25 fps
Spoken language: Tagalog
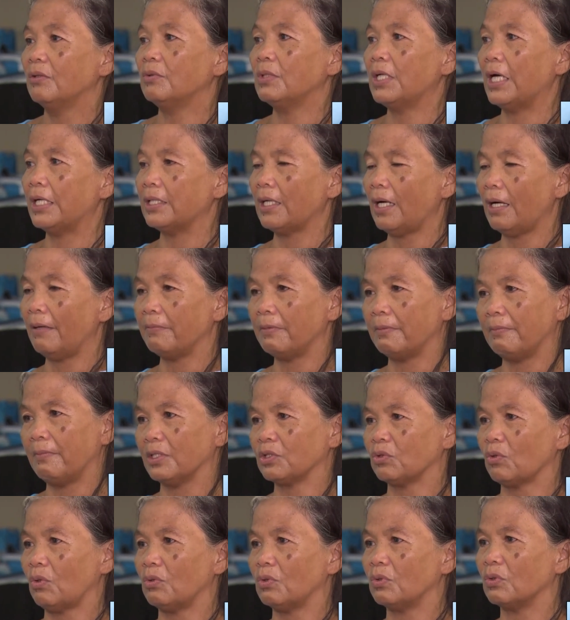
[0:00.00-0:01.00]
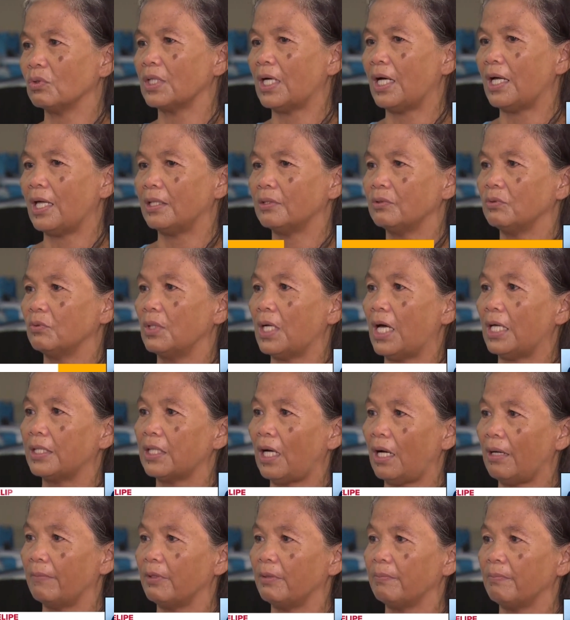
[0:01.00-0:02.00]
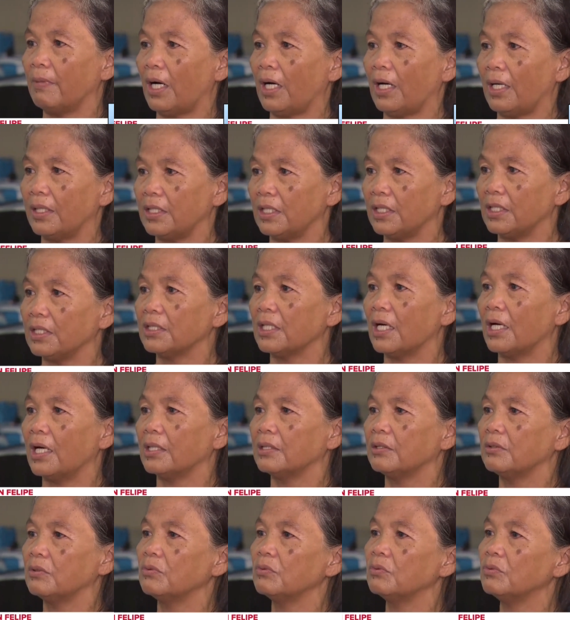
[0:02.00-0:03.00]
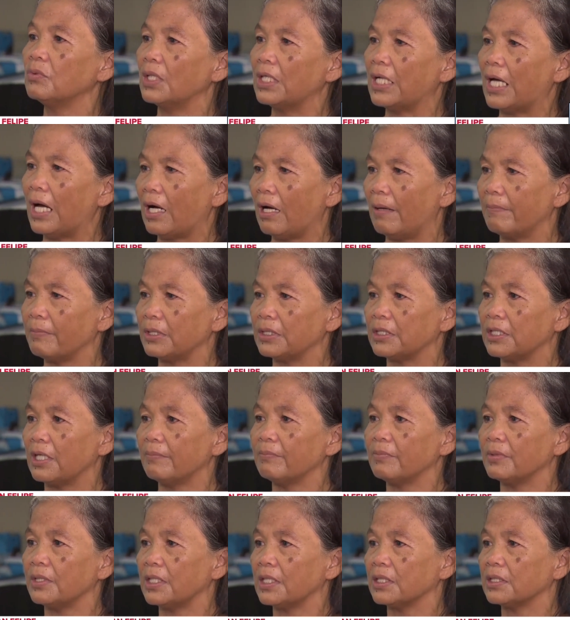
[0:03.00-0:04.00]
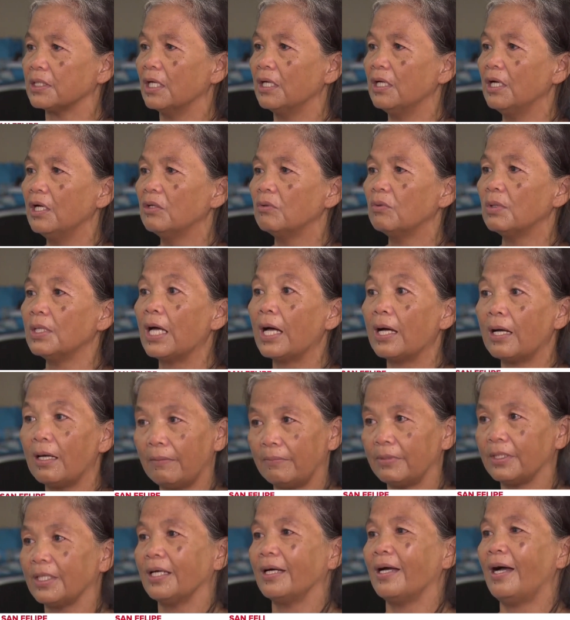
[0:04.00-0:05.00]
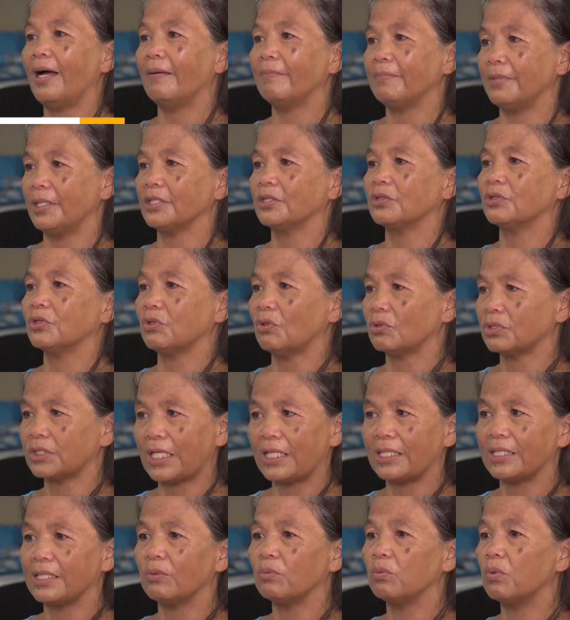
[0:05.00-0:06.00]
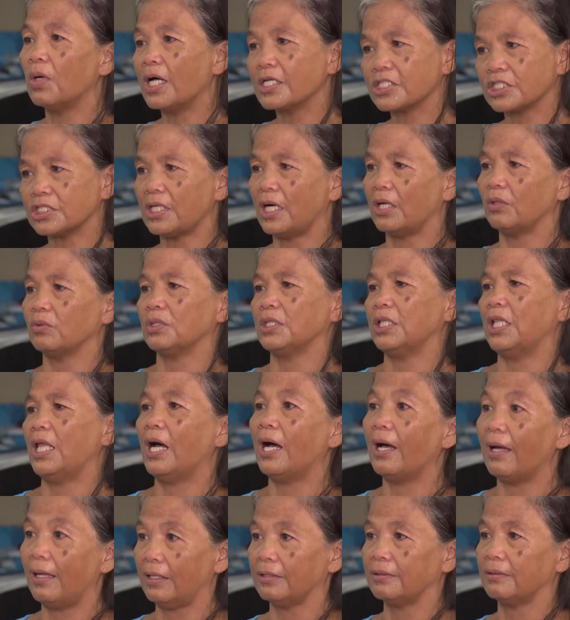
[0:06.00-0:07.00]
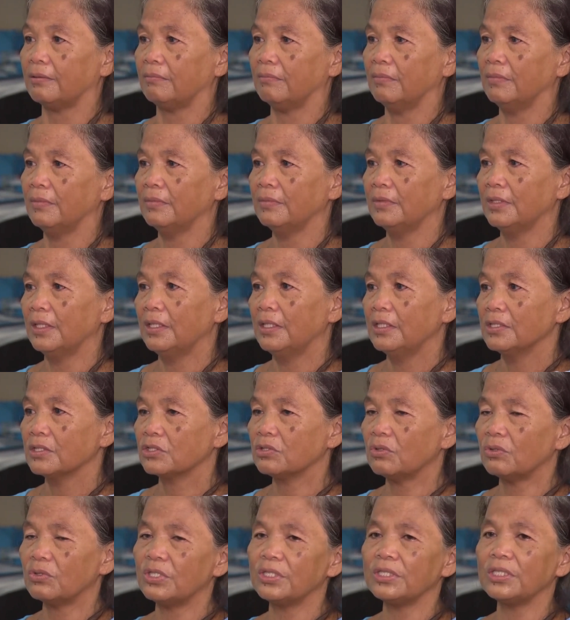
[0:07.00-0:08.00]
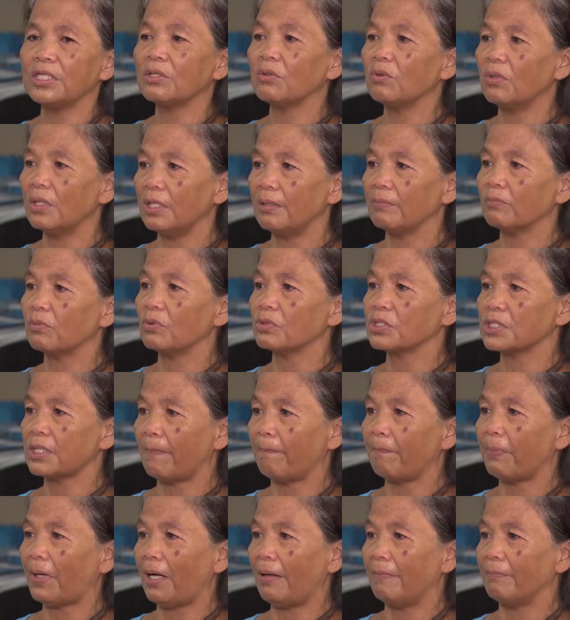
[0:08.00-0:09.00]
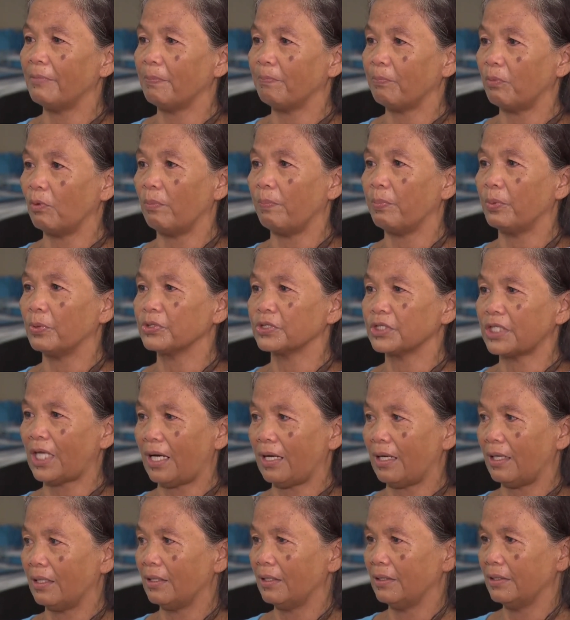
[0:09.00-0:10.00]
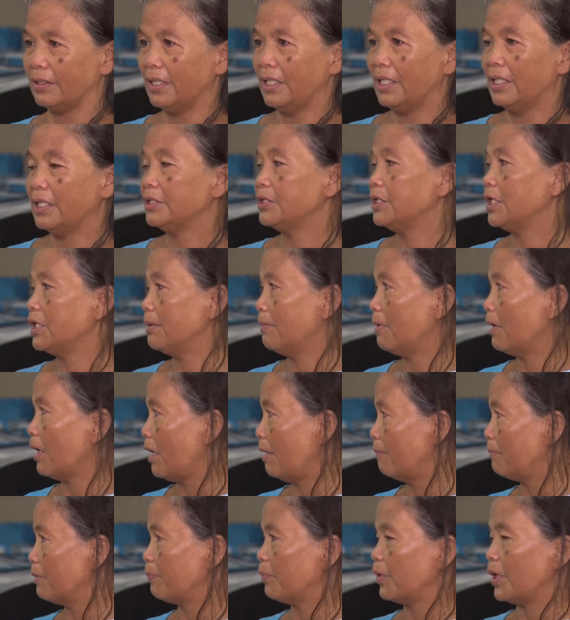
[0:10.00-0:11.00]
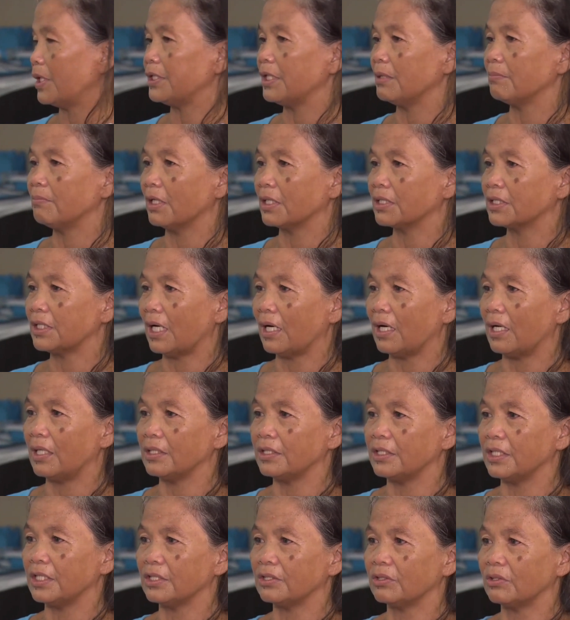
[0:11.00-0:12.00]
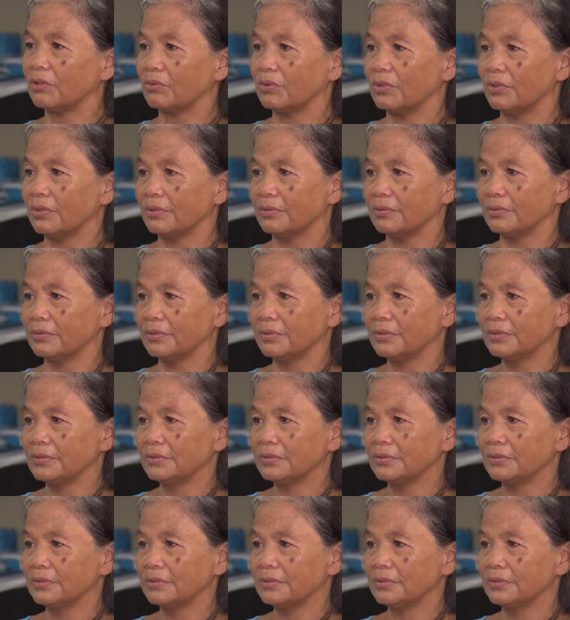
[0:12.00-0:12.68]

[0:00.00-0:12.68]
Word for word: Wala na kami matulugan, wala na kami makainan, wala kaming damit, wala kaming gamit. Totally wash out lahat. So hindi ko alam kung saan pa kami pupunta. Hindi naman kami pwedeng magtagal dito.